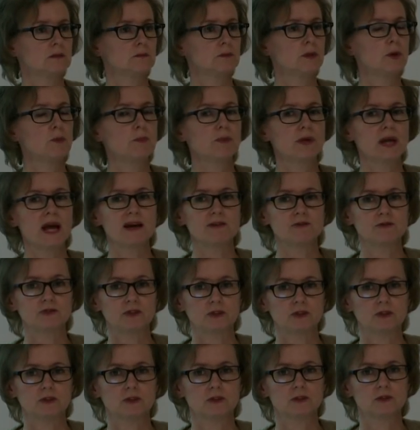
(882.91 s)
poprawi
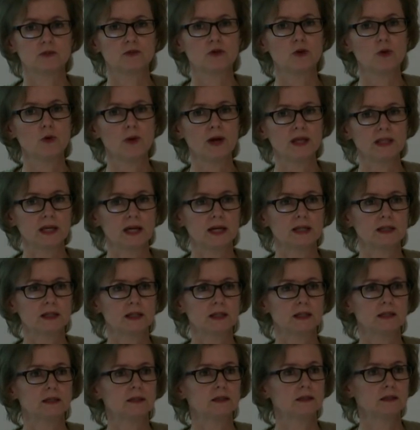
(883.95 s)

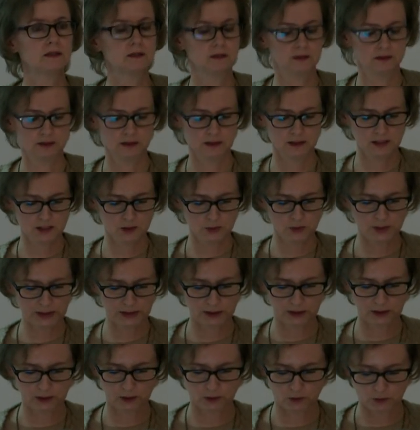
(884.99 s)
wchłanianie tych
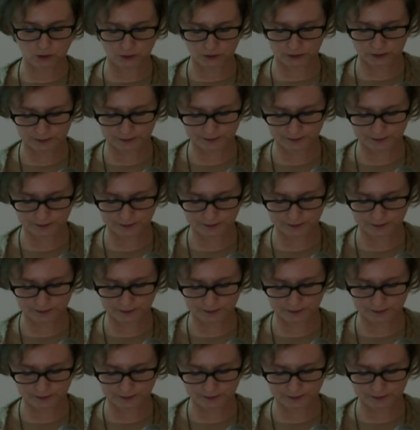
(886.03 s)
składników.